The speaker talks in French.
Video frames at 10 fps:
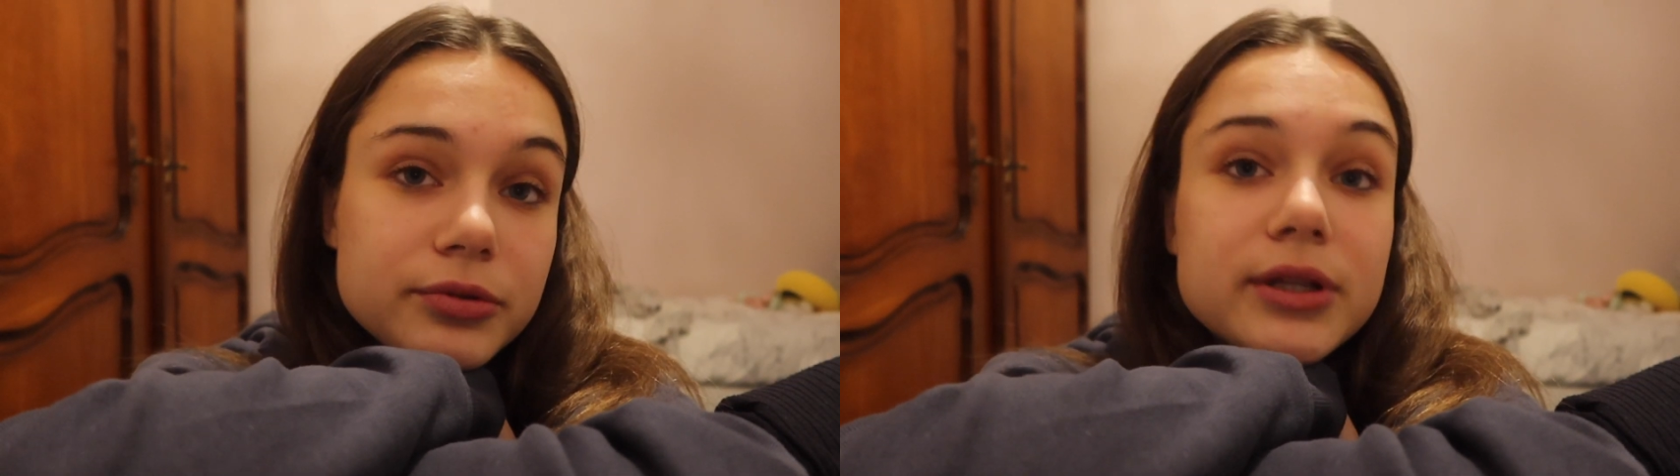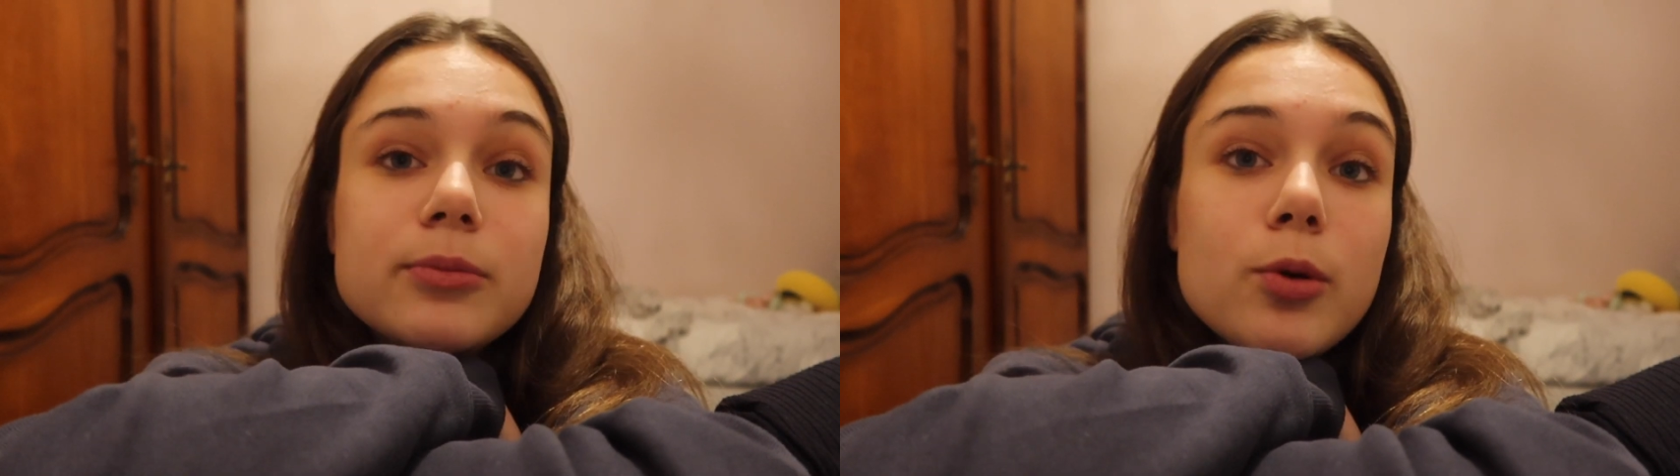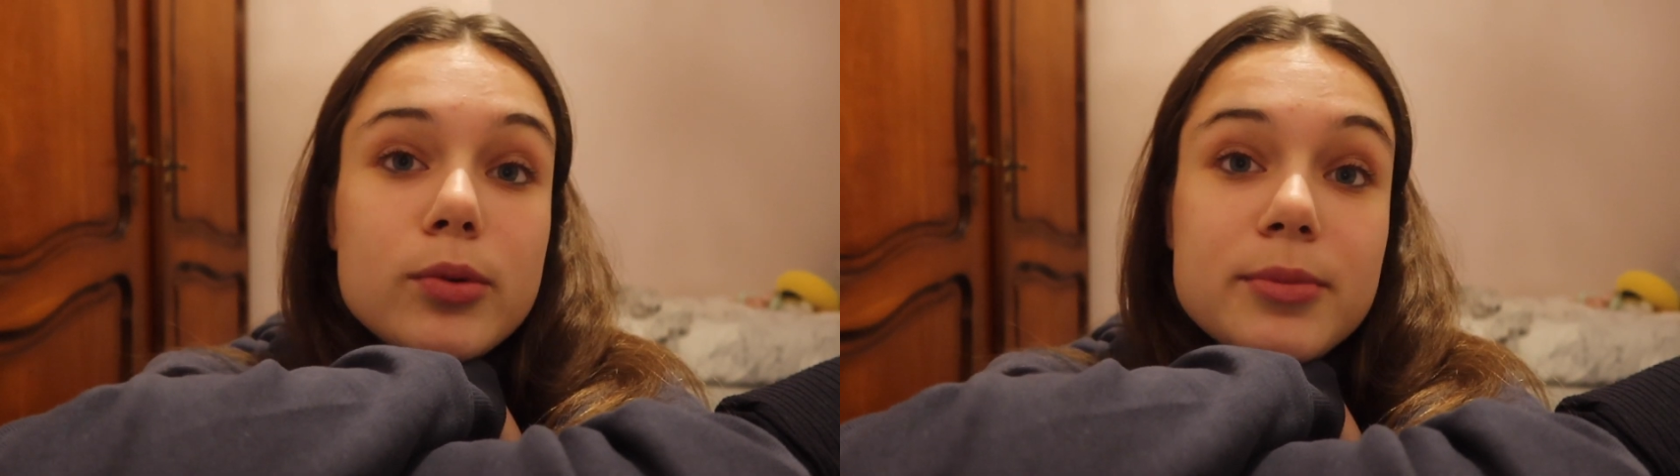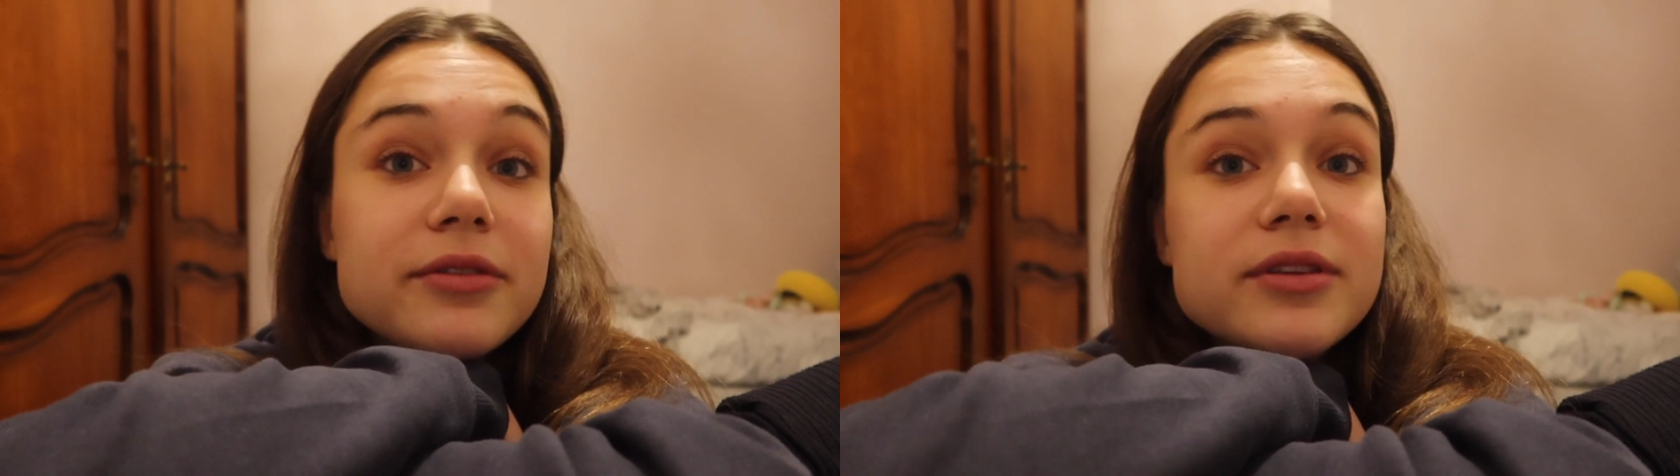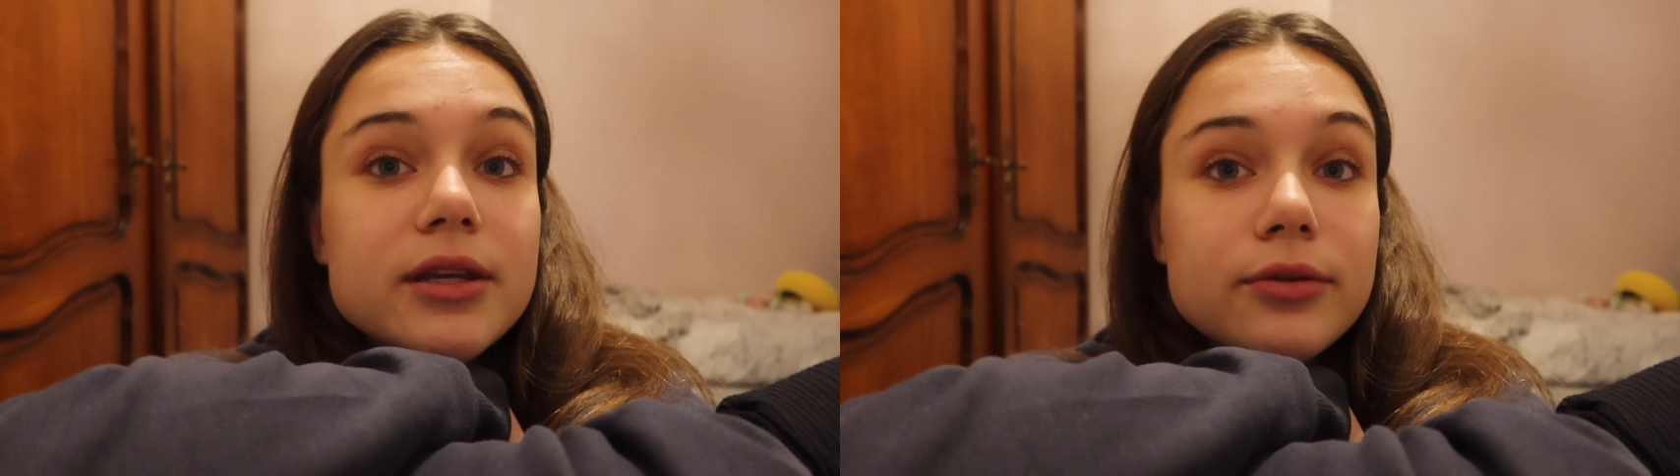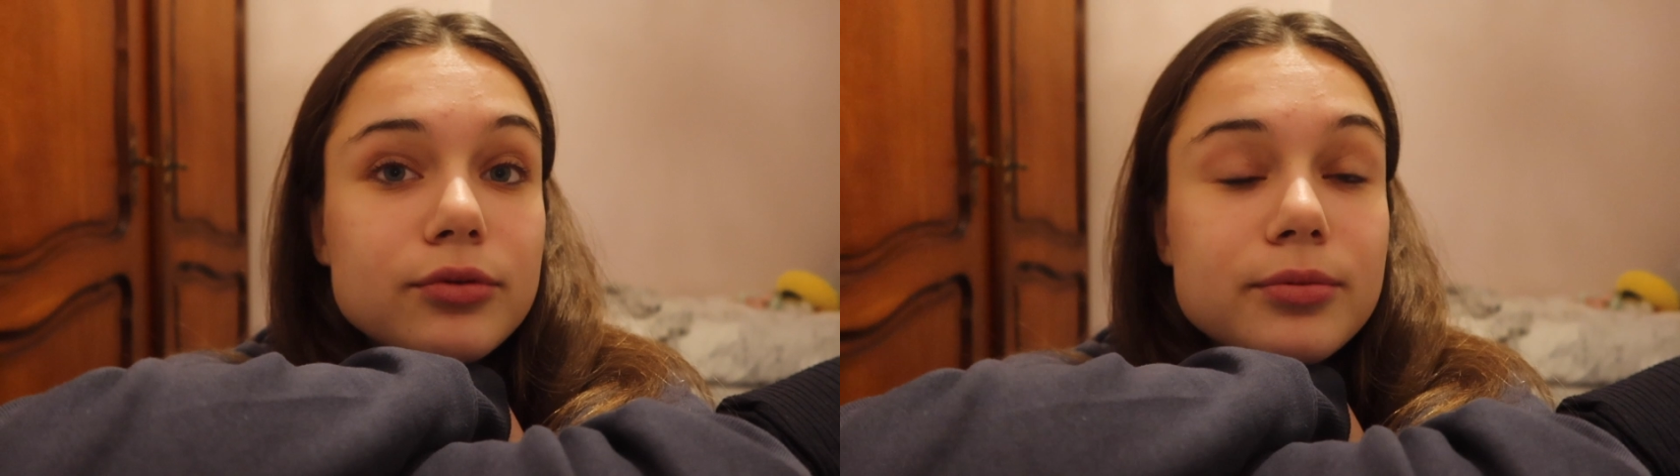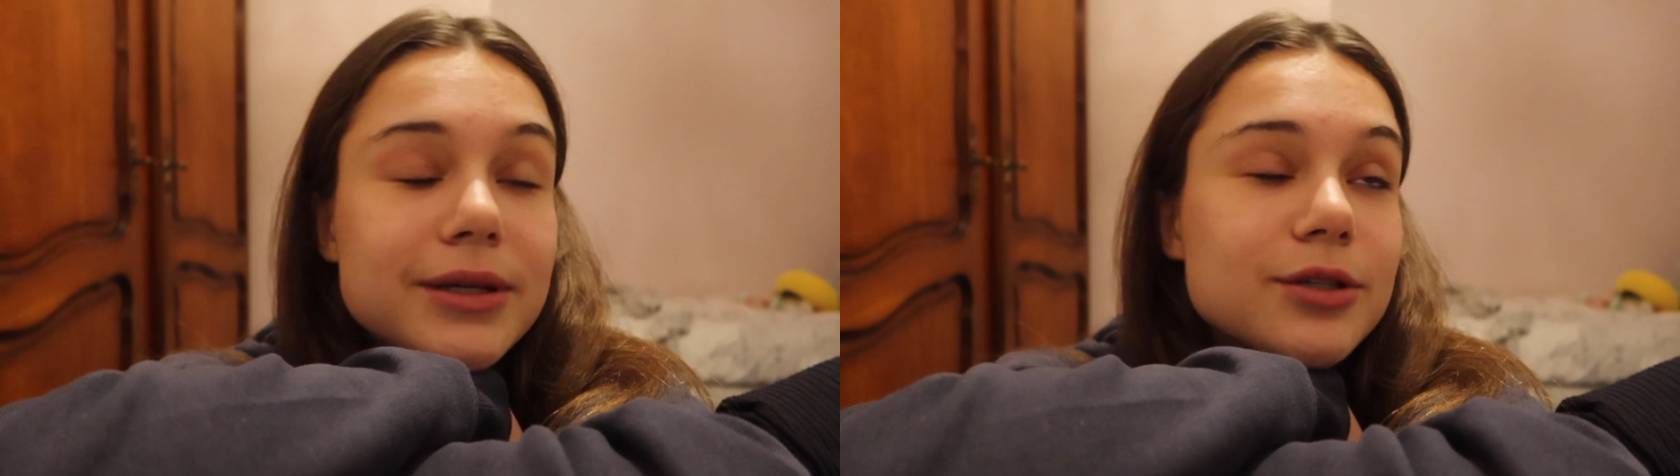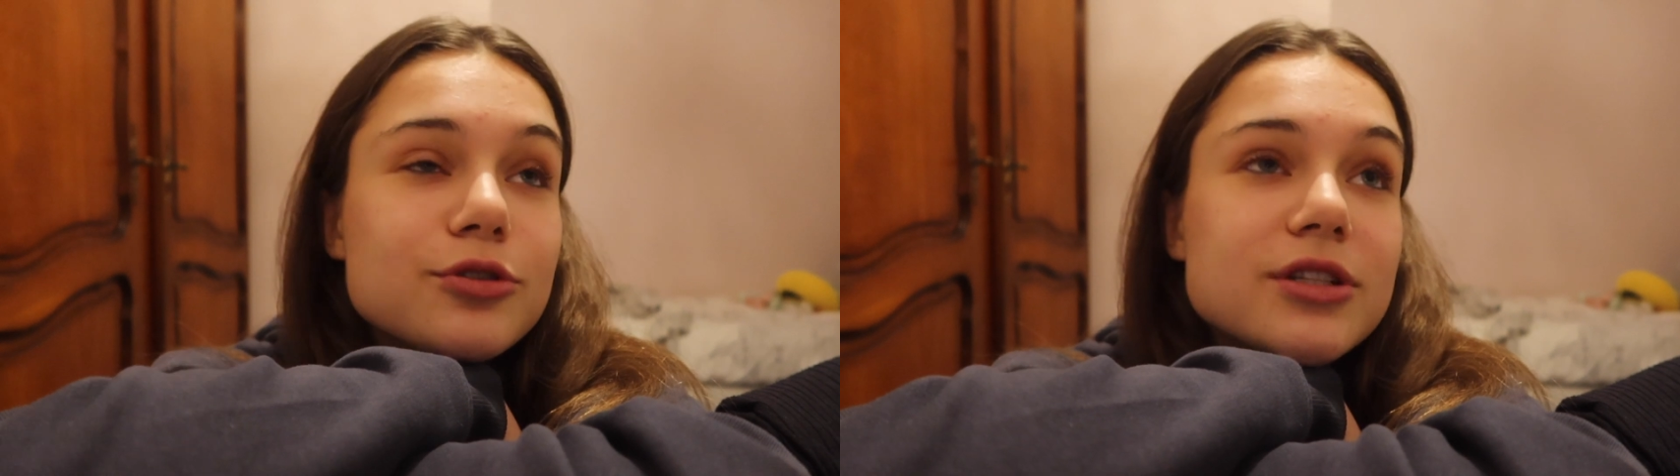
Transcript: en fait des moments de ma vie et tout mais je